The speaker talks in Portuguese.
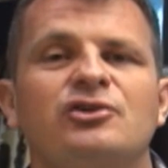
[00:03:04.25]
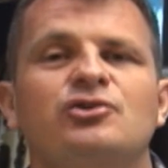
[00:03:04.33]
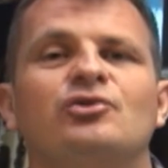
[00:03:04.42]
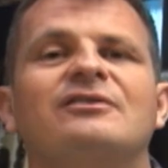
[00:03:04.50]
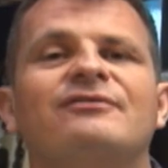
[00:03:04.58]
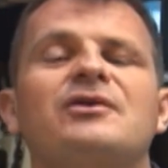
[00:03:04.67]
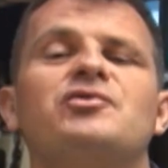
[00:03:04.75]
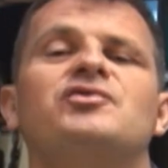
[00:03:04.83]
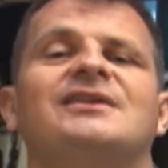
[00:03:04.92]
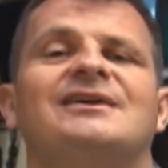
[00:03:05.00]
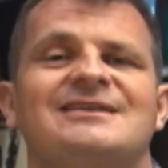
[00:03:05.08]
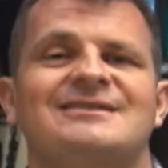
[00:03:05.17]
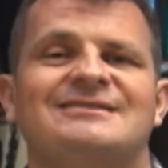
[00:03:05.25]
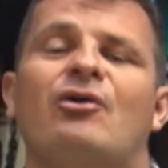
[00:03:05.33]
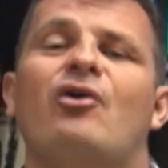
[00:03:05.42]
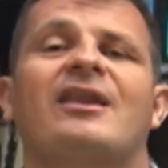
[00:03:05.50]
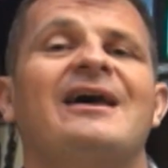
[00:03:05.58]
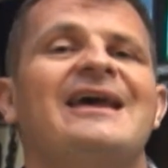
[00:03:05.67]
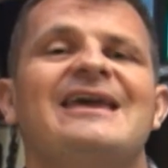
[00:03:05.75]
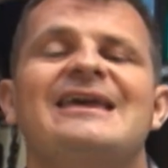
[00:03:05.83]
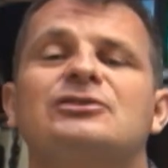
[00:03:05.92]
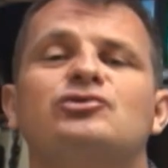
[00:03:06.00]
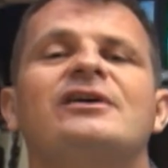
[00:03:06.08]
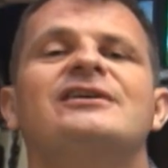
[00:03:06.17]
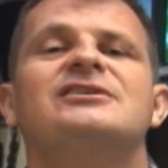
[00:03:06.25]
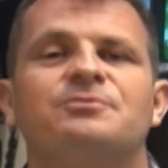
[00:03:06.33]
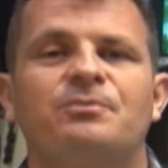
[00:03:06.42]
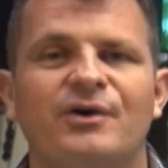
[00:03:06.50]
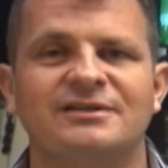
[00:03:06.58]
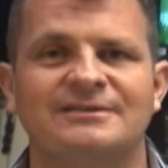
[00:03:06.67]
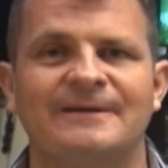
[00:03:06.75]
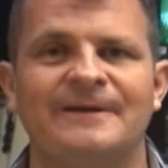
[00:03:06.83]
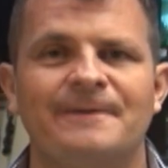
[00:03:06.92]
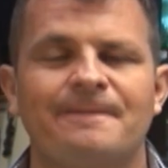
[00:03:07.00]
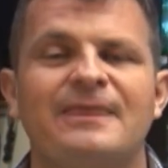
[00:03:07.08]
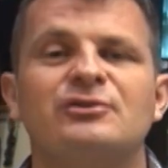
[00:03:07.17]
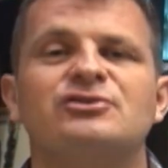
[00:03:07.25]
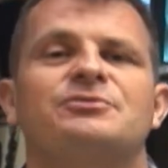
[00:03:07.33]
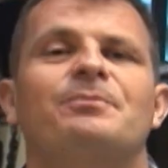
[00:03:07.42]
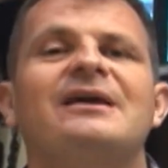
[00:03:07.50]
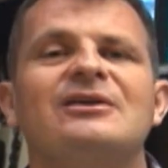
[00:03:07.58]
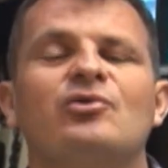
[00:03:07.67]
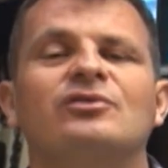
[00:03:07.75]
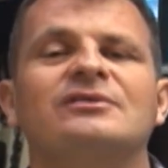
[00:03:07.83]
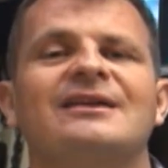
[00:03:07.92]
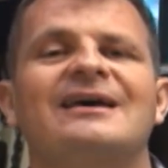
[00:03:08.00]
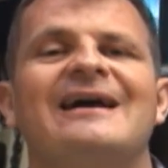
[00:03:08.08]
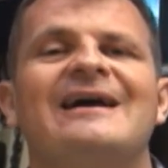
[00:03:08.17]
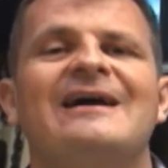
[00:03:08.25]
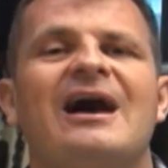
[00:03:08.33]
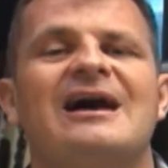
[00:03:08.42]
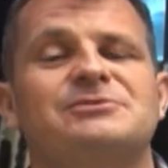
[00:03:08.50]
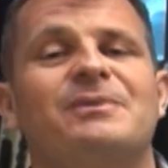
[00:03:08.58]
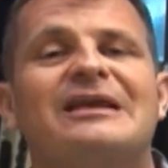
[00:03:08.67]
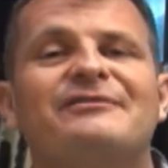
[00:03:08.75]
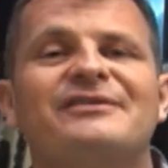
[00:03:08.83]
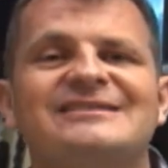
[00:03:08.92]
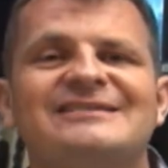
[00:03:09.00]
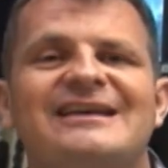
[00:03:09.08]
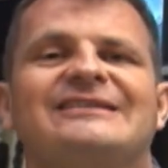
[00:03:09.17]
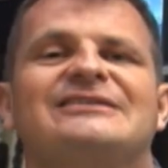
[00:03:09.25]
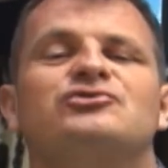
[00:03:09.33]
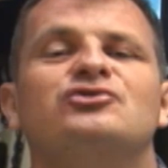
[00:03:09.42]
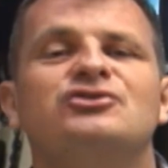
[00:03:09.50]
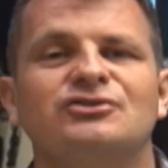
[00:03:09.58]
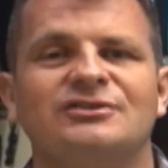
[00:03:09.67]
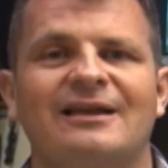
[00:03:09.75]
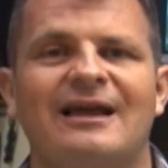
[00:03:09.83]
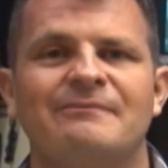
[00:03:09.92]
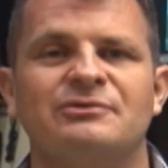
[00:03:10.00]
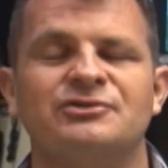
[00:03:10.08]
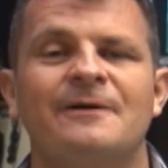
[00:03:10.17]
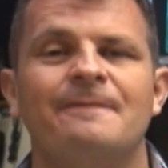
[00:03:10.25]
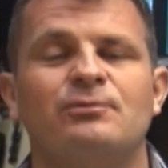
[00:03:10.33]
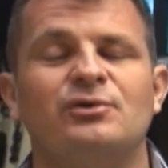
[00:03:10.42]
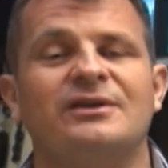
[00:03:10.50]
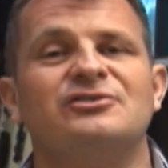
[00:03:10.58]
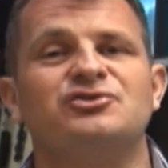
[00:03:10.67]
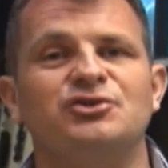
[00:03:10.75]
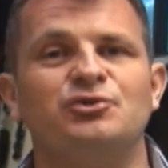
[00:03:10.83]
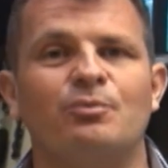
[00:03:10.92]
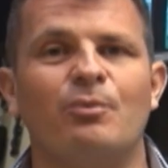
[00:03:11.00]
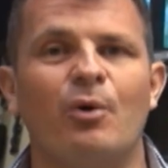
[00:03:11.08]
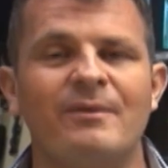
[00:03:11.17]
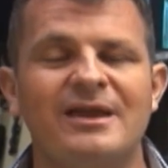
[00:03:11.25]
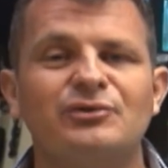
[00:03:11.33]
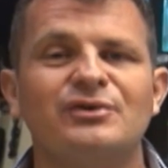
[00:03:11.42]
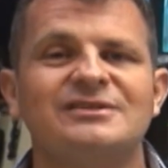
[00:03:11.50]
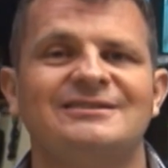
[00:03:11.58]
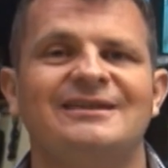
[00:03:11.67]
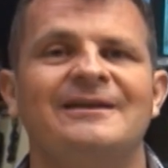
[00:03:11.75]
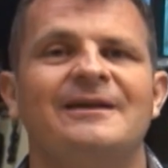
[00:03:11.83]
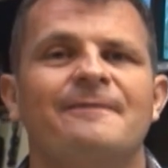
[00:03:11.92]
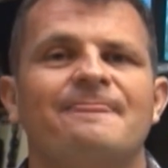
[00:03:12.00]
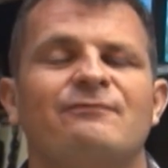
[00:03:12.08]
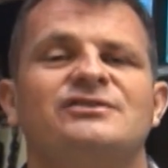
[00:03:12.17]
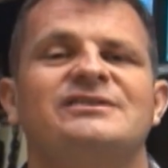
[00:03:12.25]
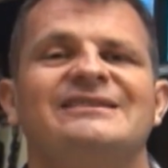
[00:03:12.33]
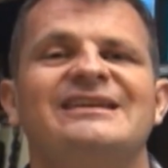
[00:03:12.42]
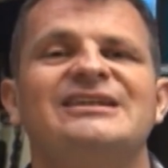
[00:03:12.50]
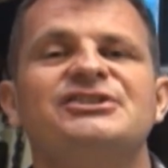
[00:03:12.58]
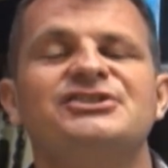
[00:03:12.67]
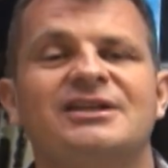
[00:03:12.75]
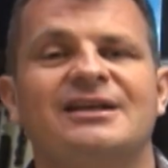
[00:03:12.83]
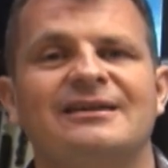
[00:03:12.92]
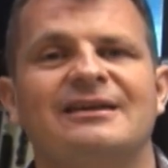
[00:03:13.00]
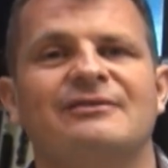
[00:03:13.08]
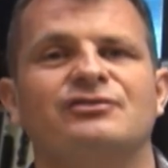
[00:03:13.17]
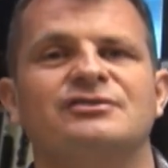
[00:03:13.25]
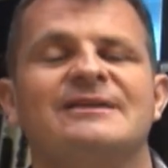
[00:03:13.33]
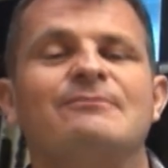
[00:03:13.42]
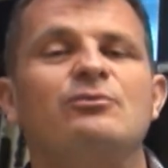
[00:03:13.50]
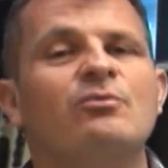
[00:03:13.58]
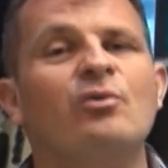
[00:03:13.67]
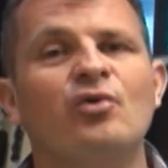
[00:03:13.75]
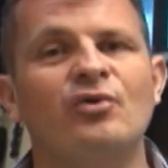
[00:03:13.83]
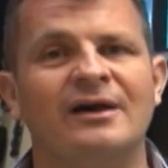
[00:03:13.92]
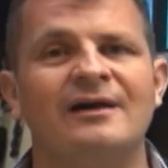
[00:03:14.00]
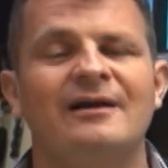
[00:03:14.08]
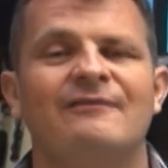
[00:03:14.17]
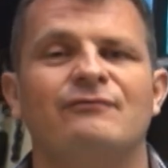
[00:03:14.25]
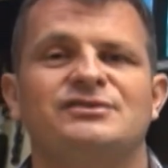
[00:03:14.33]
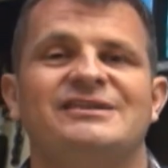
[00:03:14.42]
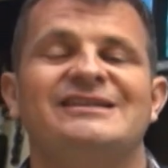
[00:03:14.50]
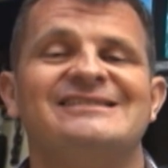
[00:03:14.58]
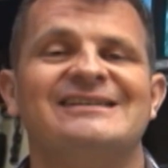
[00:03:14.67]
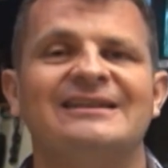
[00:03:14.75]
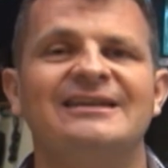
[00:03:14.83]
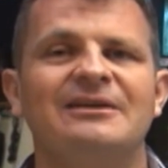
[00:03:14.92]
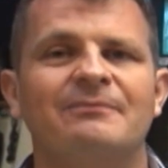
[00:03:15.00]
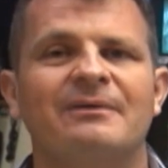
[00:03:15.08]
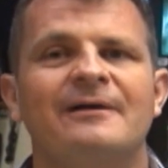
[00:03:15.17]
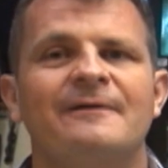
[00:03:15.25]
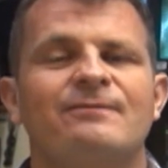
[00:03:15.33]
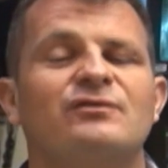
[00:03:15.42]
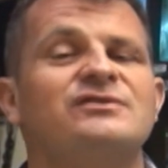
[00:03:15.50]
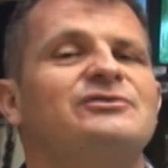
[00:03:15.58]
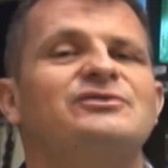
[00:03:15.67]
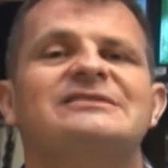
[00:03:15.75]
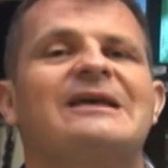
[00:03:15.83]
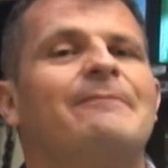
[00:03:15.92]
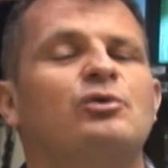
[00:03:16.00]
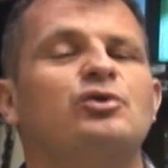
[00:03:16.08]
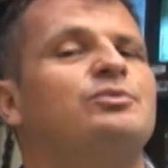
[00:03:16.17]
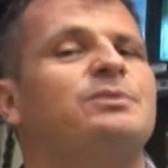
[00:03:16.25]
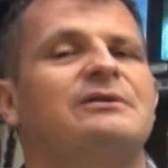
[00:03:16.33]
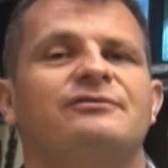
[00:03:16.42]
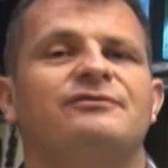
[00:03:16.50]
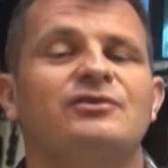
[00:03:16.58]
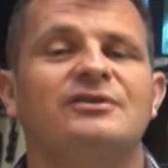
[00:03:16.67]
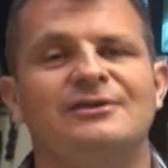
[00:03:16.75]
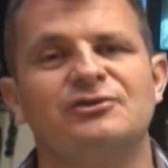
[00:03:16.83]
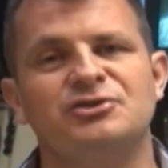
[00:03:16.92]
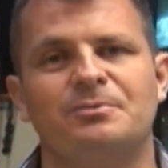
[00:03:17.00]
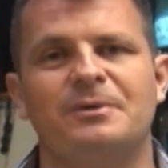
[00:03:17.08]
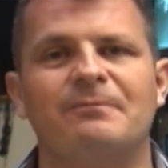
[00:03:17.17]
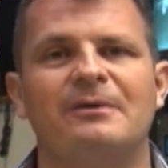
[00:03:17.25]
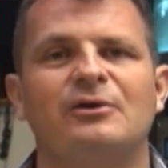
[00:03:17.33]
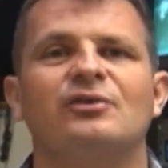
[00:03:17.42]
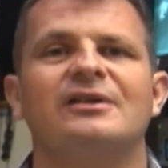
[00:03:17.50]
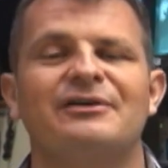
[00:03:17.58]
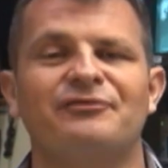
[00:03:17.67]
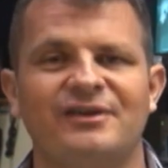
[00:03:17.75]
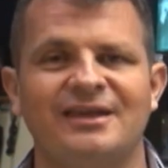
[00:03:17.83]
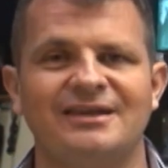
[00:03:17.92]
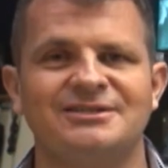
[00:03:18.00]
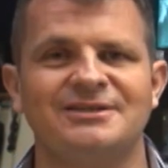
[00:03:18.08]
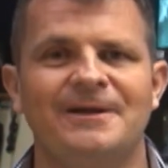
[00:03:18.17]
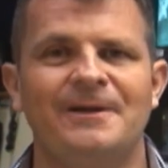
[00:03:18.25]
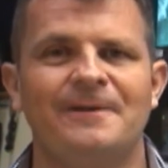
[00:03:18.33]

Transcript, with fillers: E o que vai contar nessa hora é a tua resposta. Deus espera encontrar as palavras certas nos seus lábios, porque se num momento assim você deixa de crer, você murmura, você desanima, você não está pronto para viver o que Deus te preparou lá na frente.